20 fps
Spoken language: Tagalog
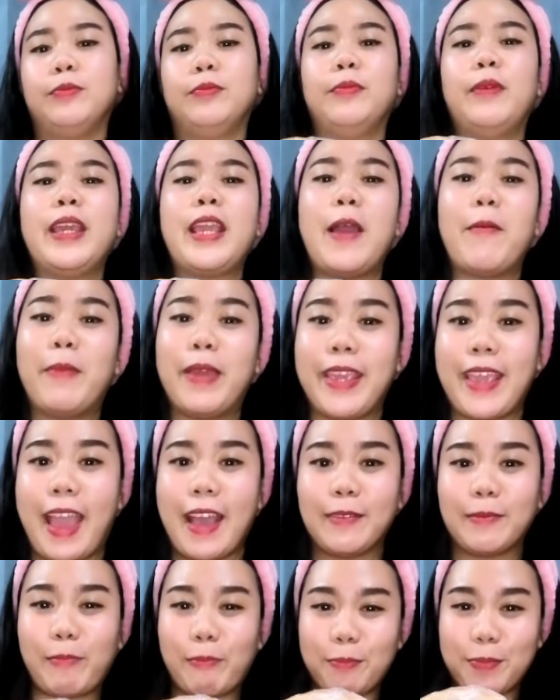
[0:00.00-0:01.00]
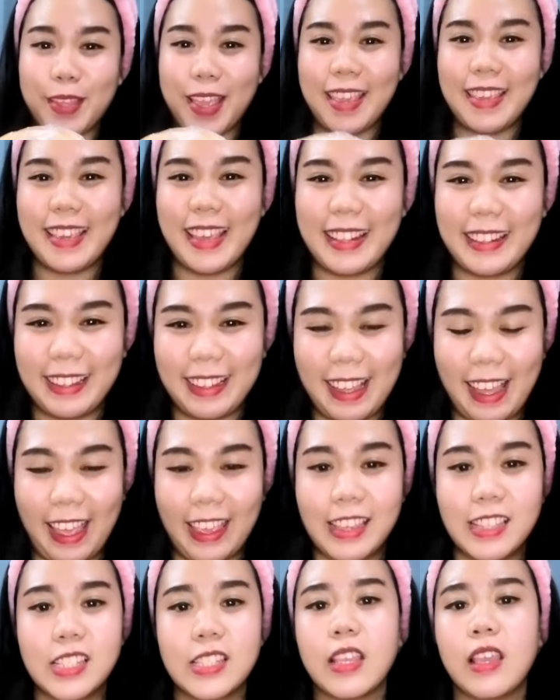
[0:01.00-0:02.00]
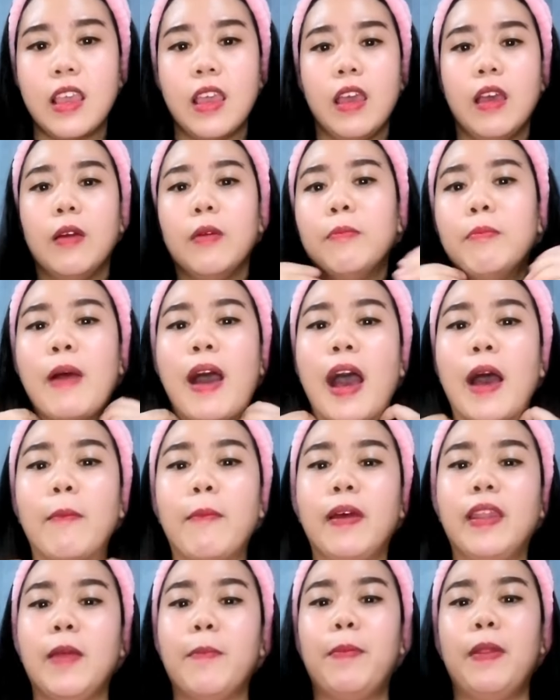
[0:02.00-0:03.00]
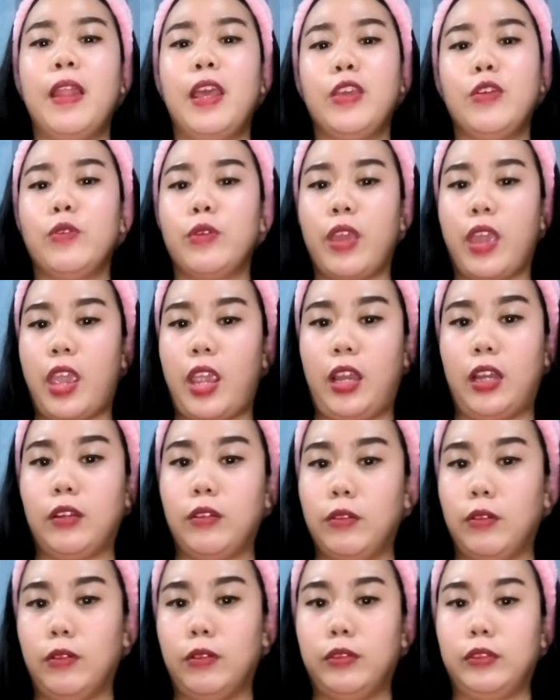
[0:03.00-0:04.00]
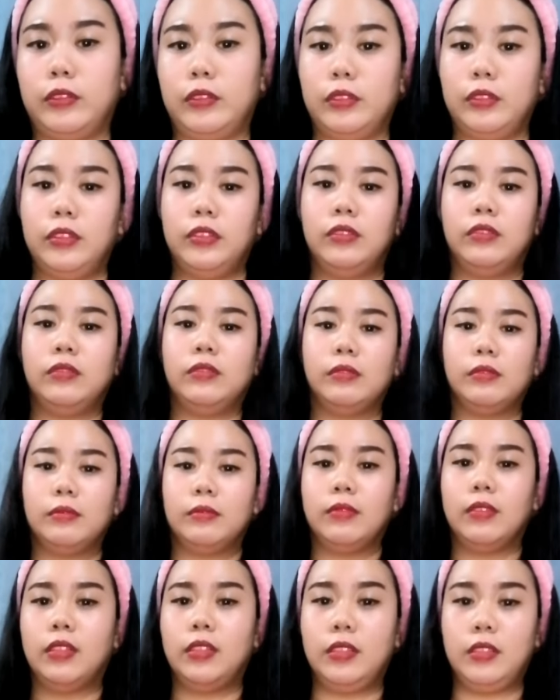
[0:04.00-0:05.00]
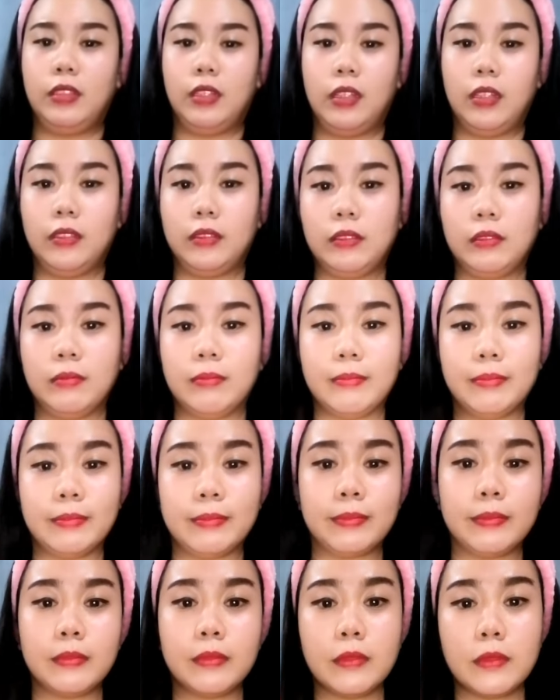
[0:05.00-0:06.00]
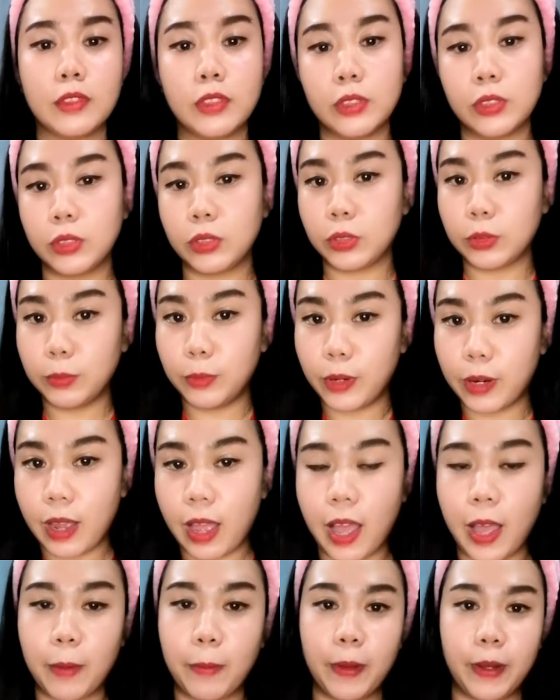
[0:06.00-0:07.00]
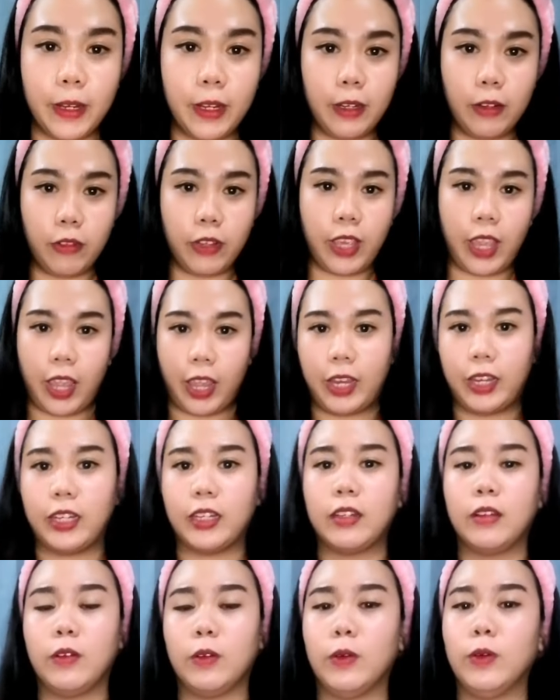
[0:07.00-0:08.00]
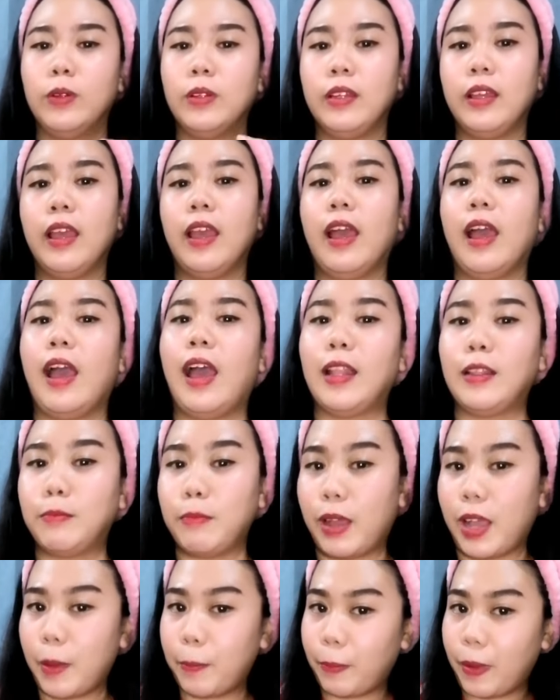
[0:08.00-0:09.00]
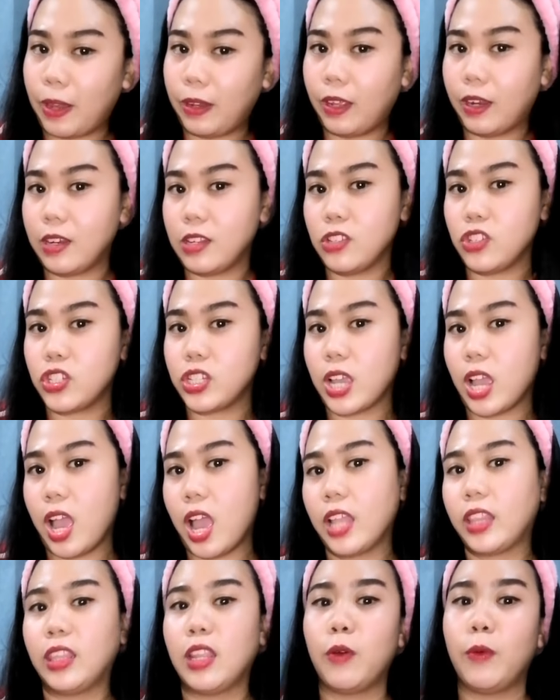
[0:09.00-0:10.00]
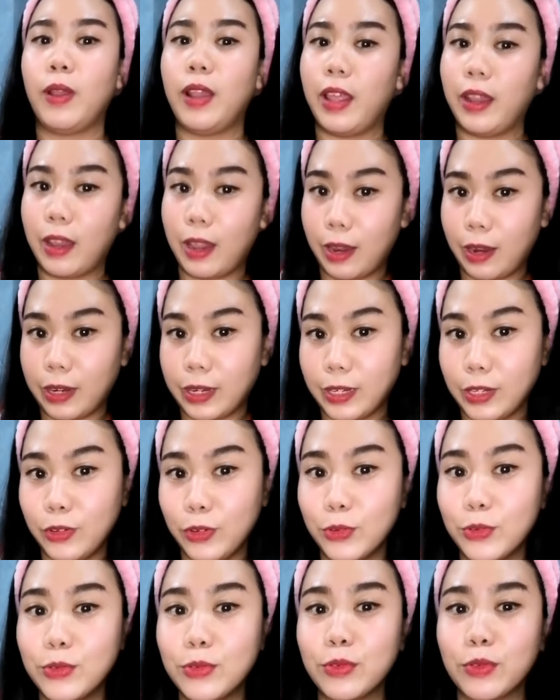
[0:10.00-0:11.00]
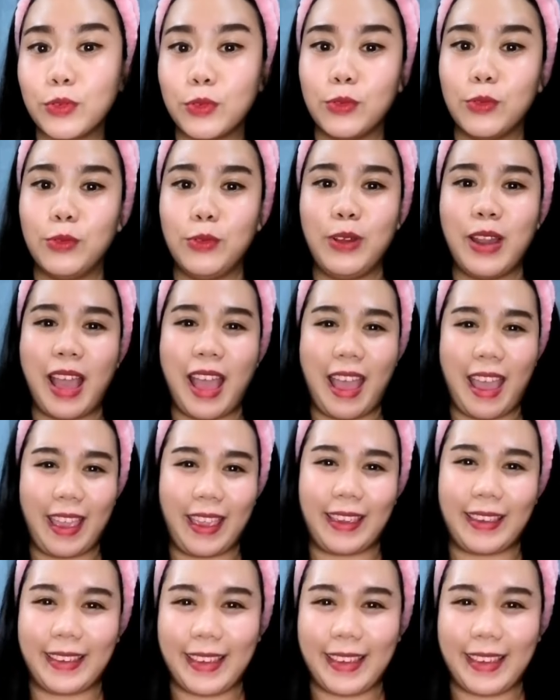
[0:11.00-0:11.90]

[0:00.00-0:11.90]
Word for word: Maya-maya. Ayan, guys. Mahaba na pala yung hair ko. Ayan. So, ang haba na ng hair ko. At makapal na rin siya at nawala na rin yung kulay.